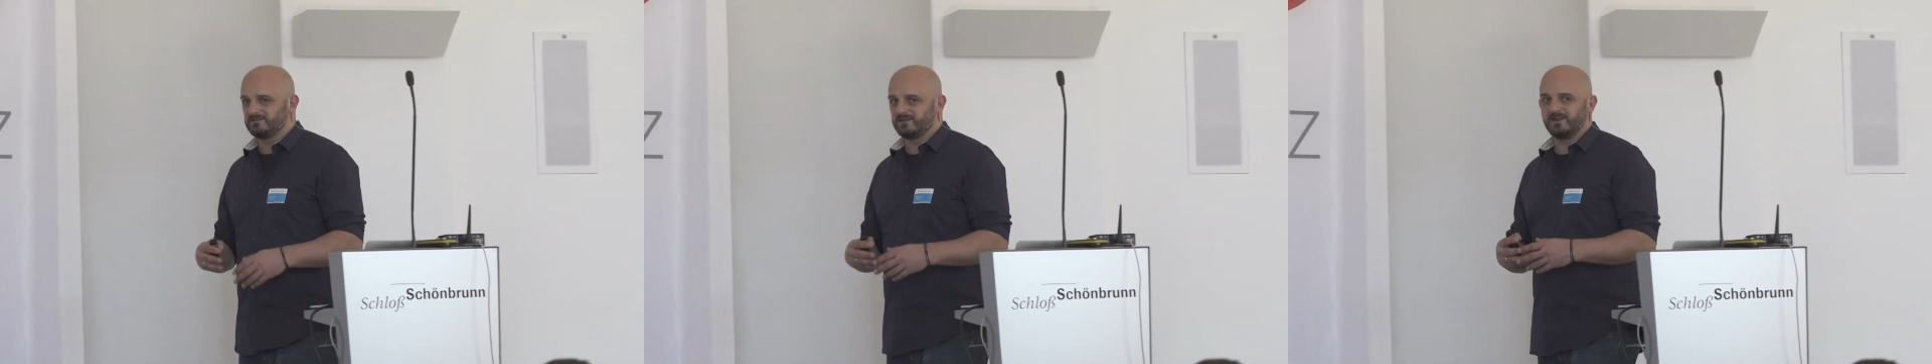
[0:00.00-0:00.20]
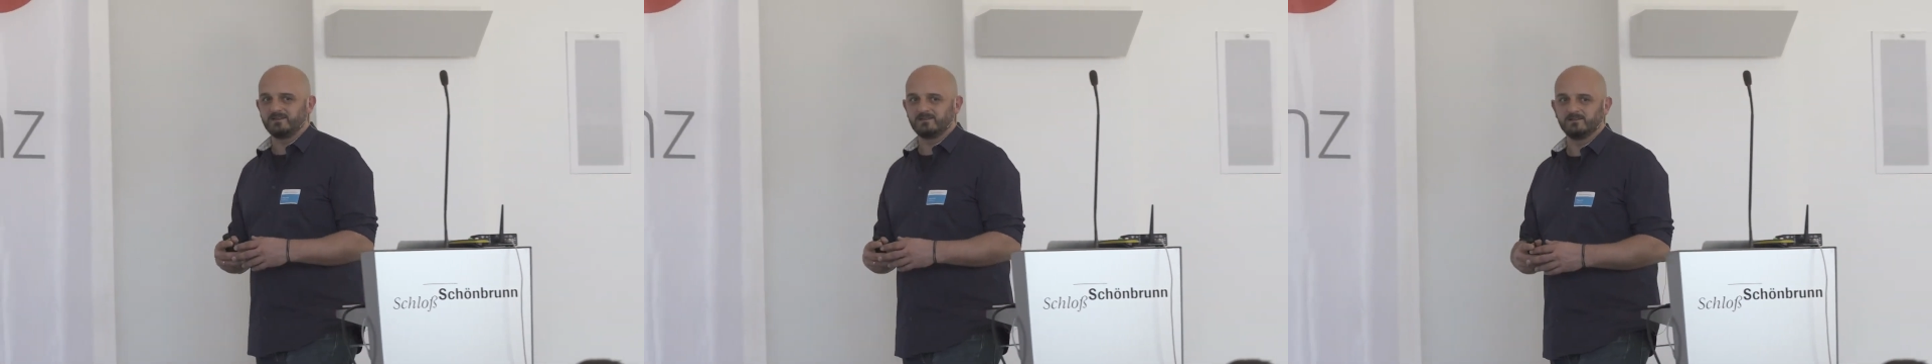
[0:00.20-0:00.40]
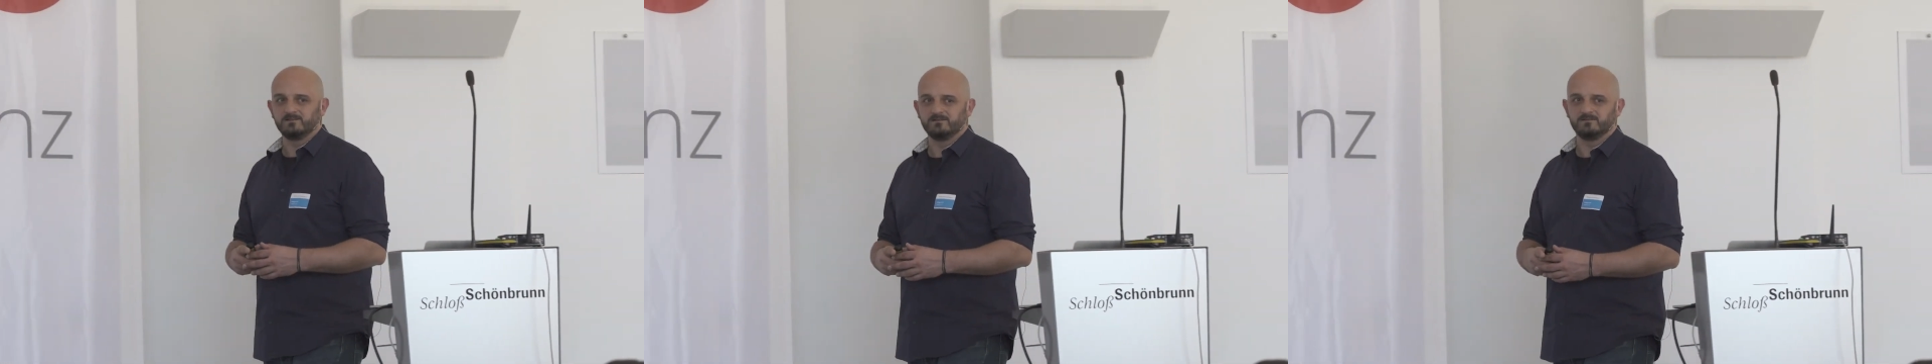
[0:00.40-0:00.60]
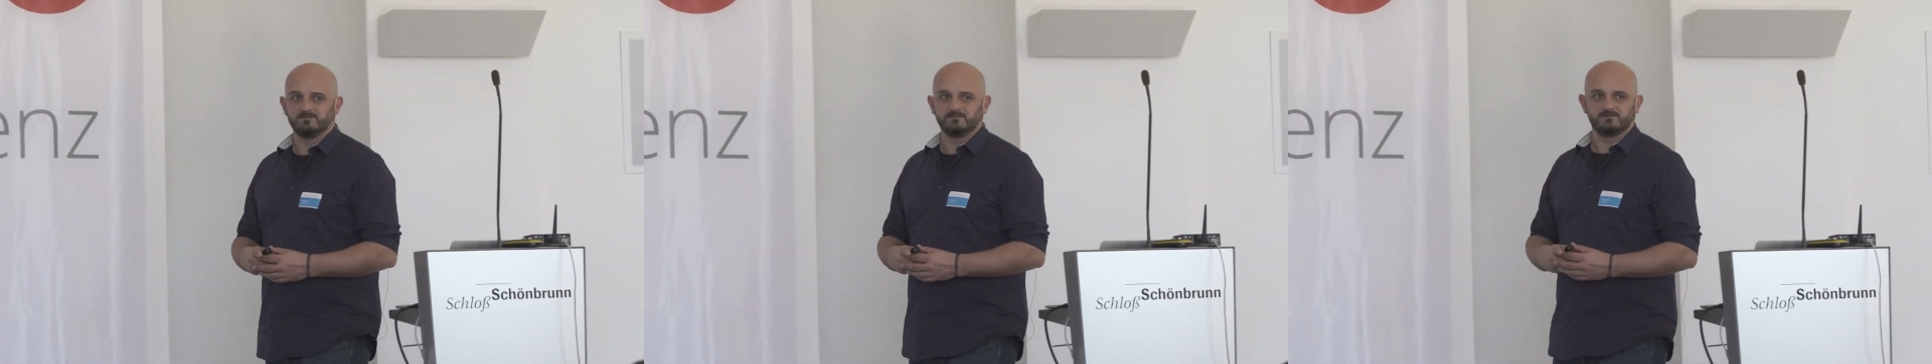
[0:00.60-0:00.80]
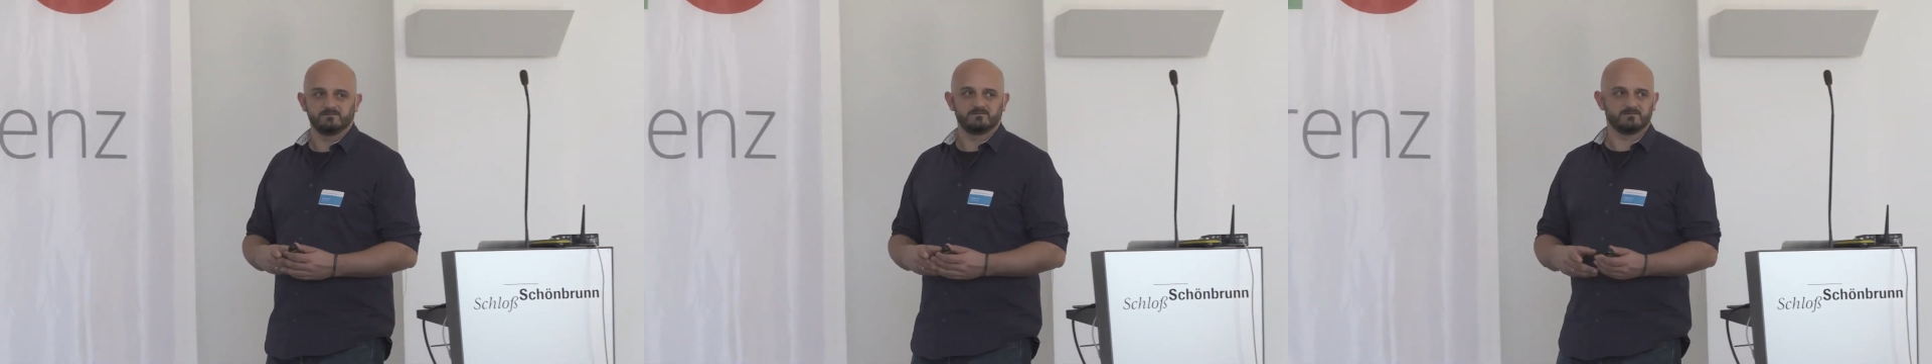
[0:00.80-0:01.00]
Title
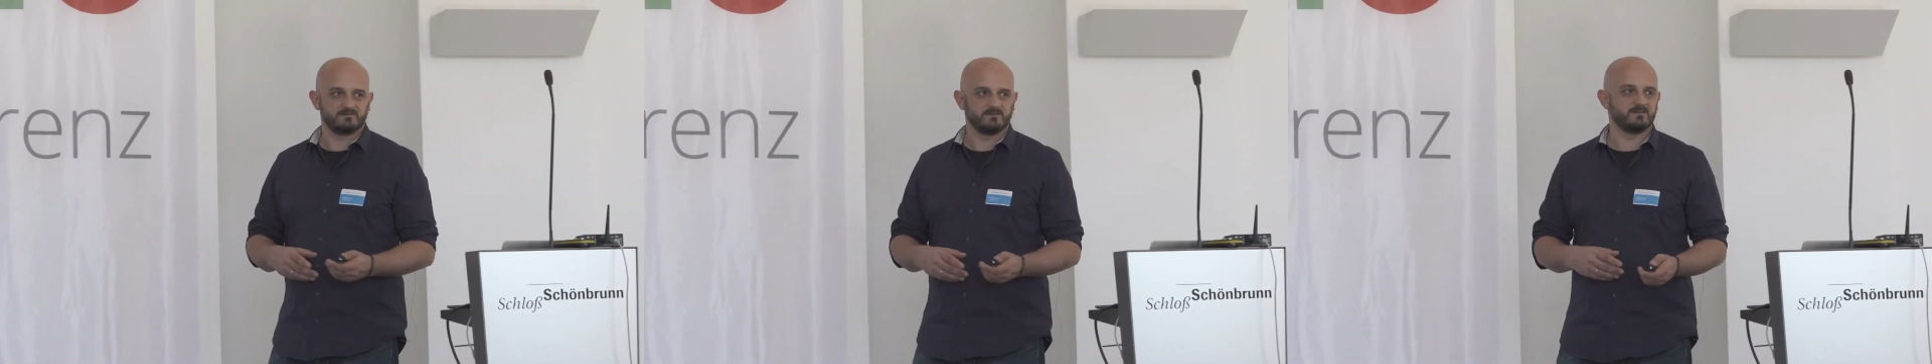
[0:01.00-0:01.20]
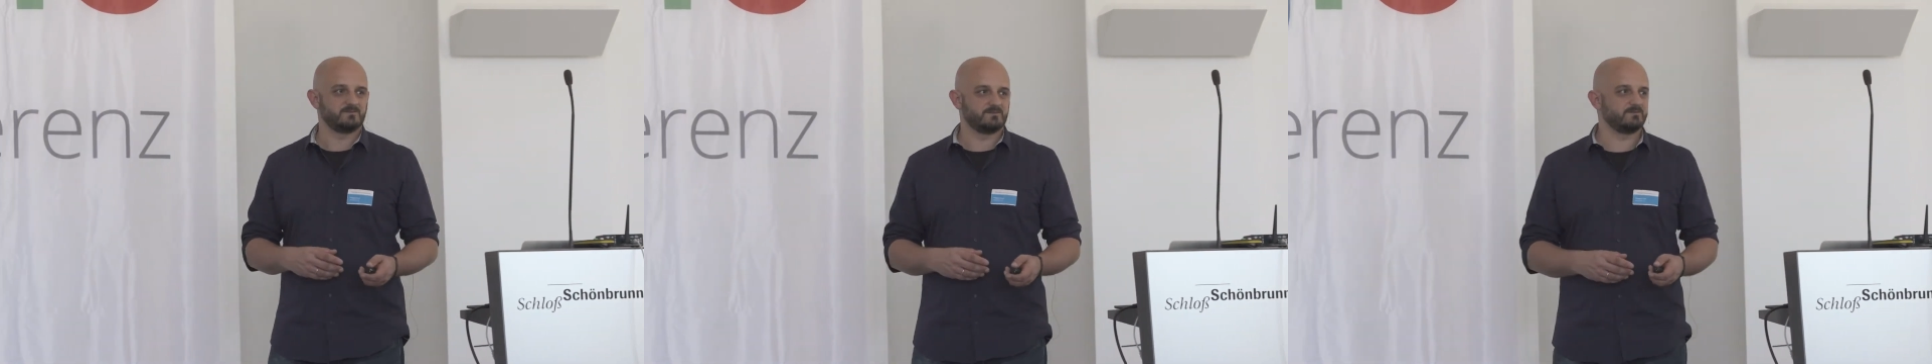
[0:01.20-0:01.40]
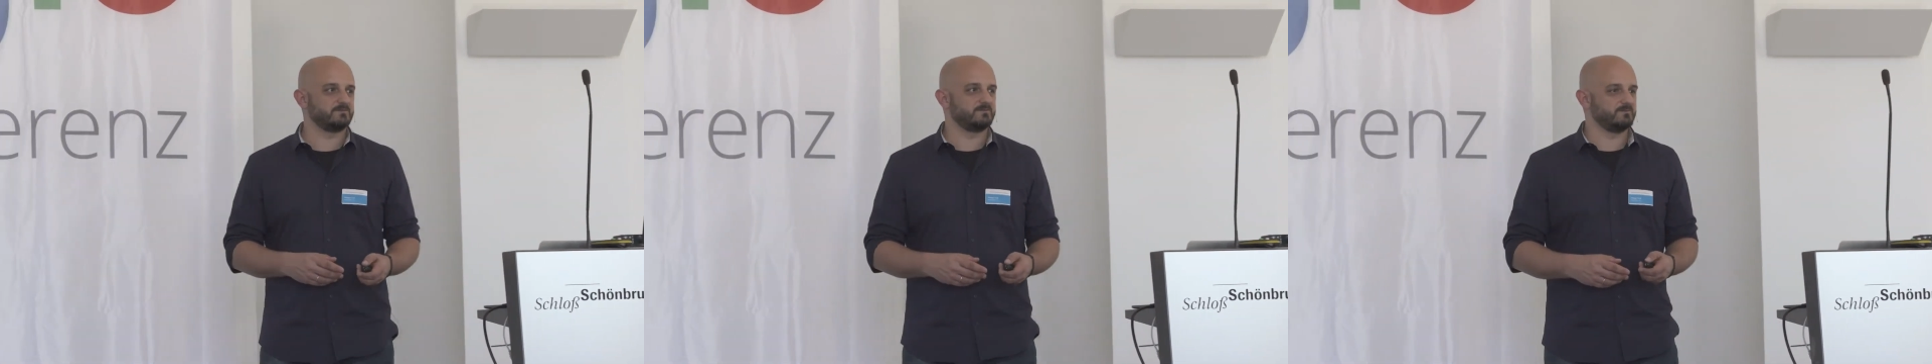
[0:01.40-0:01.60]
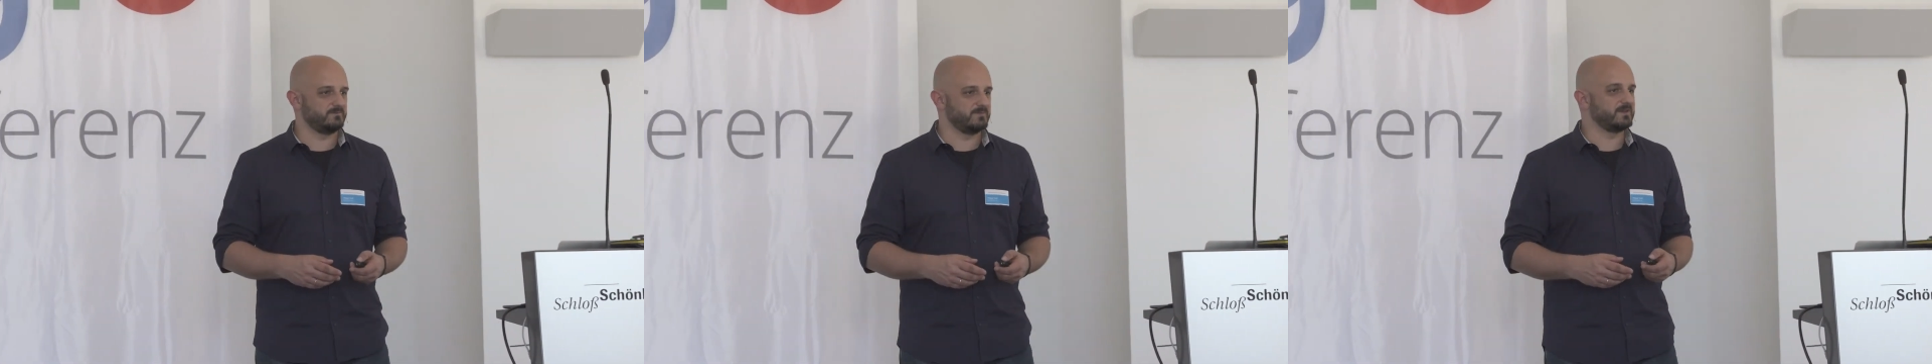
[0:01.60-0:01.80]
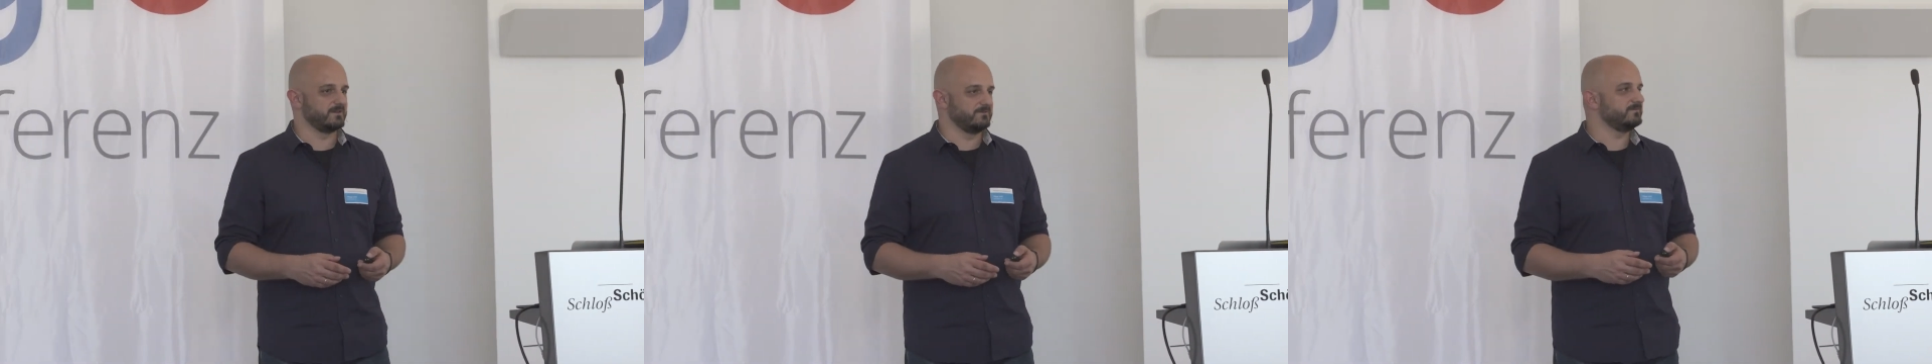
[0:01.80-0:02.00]
ist?
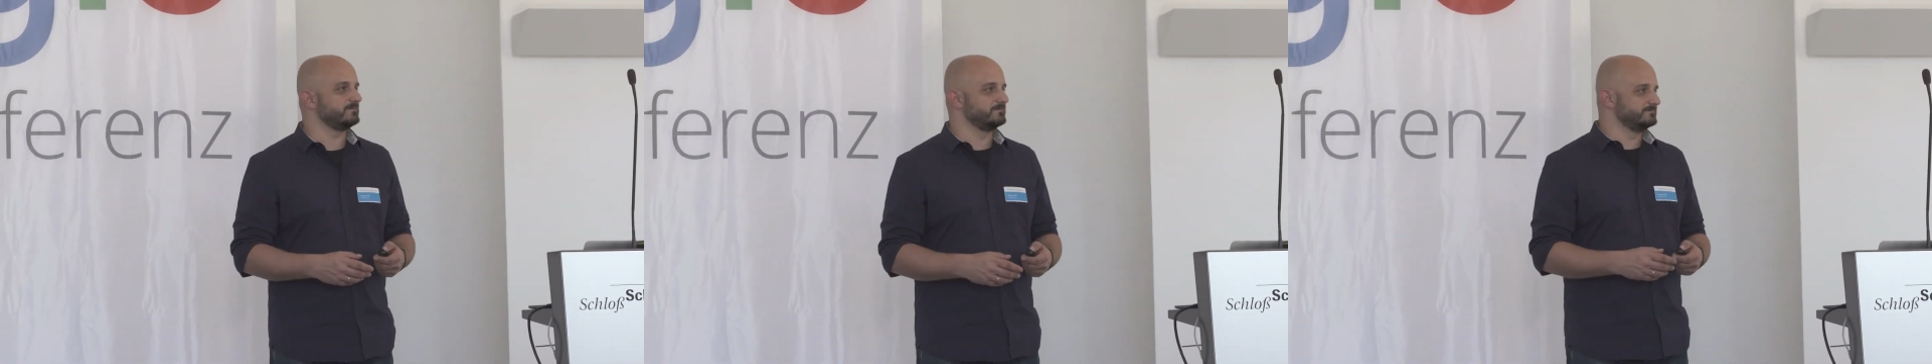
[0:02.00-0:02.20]
Begriff?